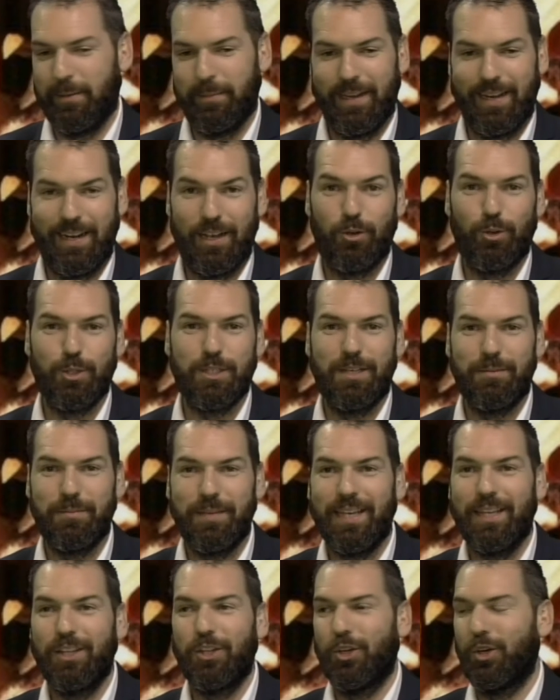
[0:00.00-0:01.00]
a me
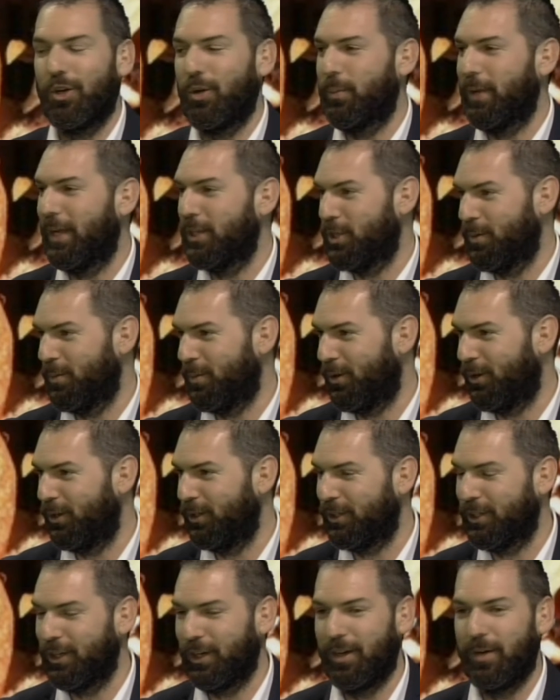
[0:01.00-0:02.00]
l'accostamento piace
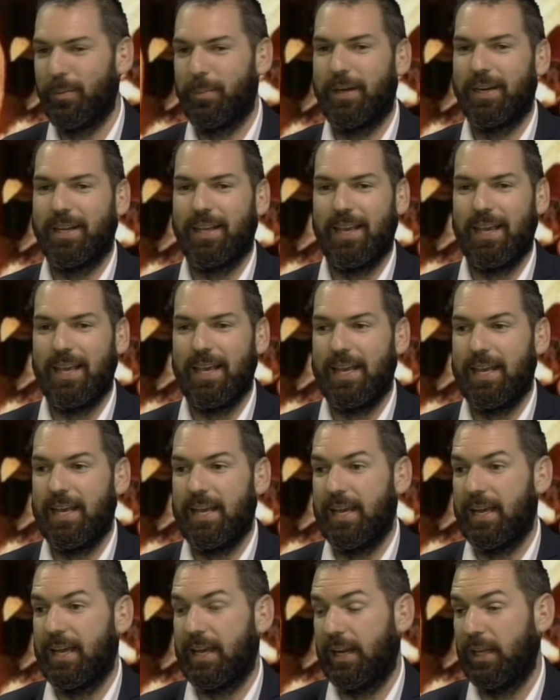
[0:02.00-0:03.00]
molto
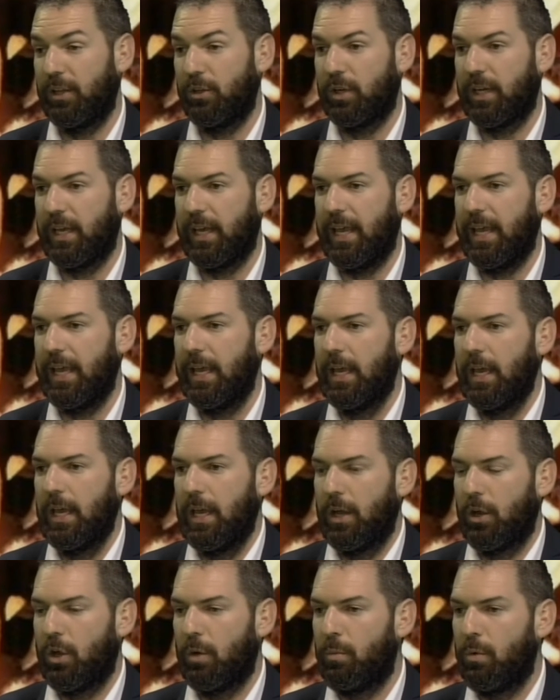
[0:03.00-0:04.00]
perché credo che
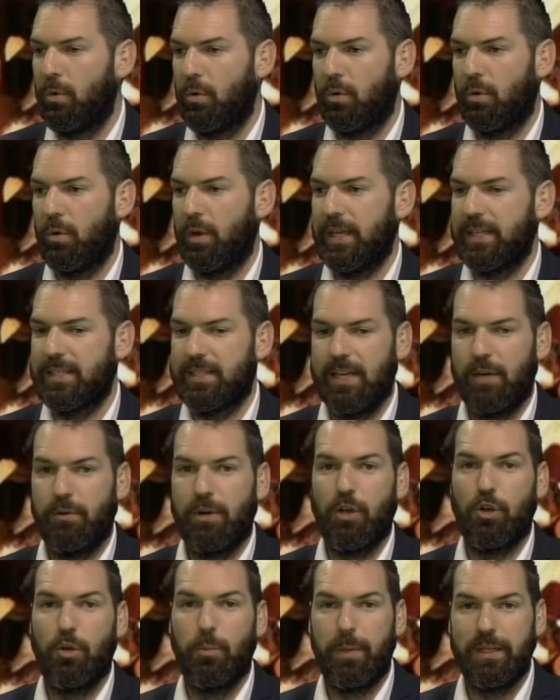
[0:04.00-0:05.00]
comunque sia
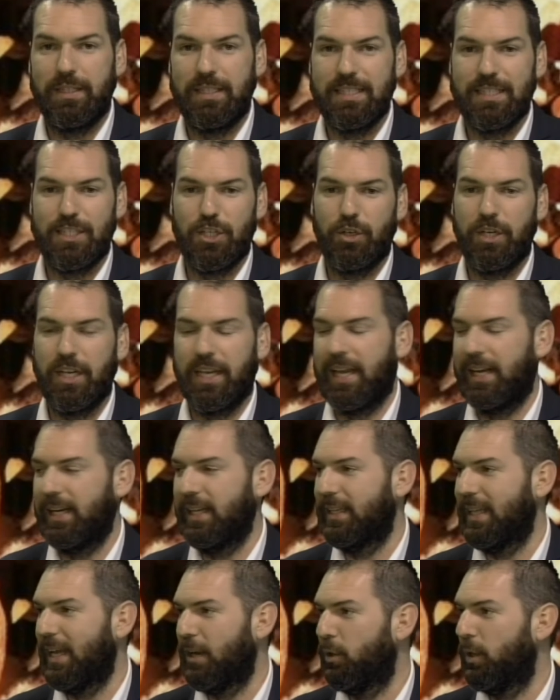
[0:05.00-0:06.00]
una competizione che
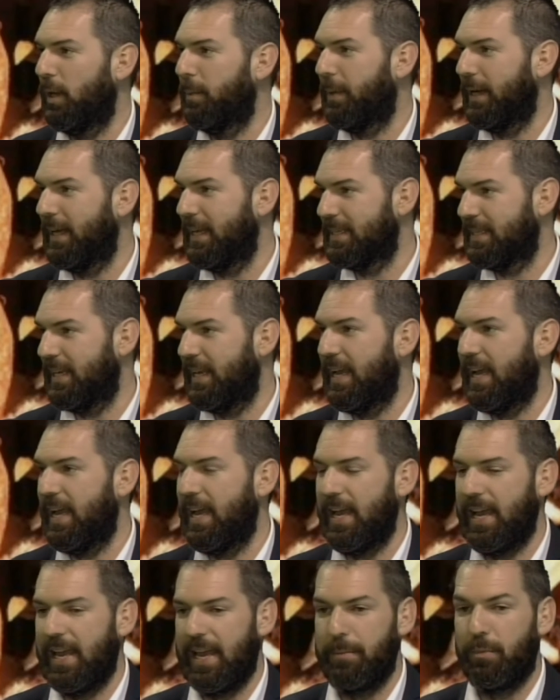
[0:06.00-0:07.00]
all'interno del paese
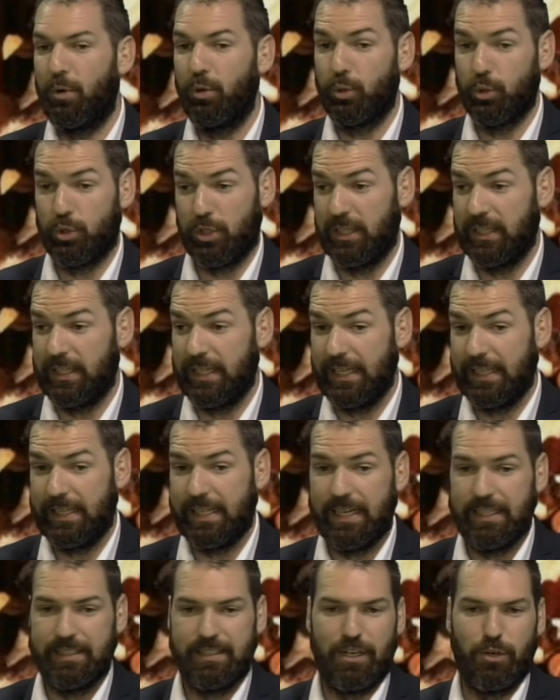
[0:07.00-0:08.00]
è, è, molto
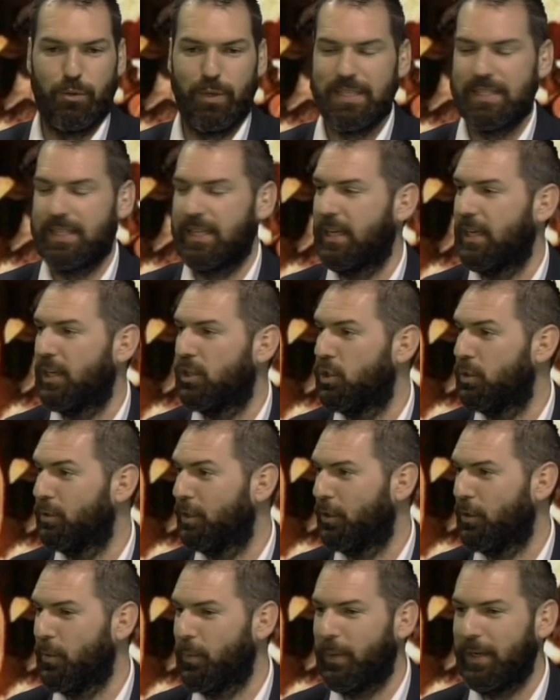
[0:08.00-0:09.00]
sentita tra queste cinque
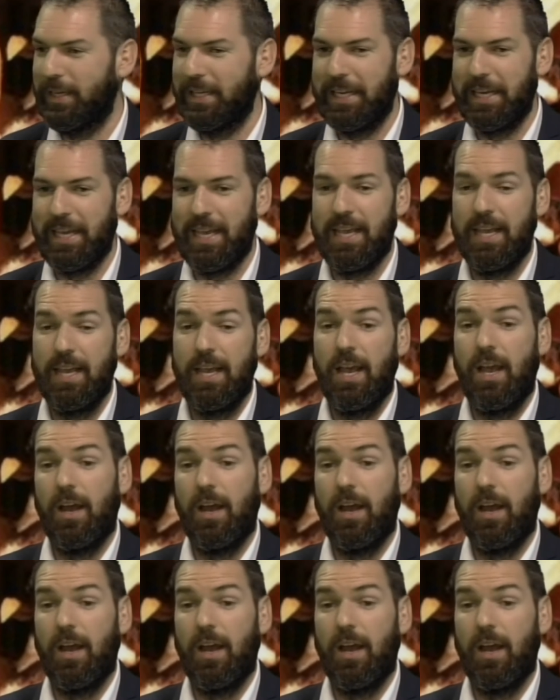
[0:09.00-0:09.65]
compagnie.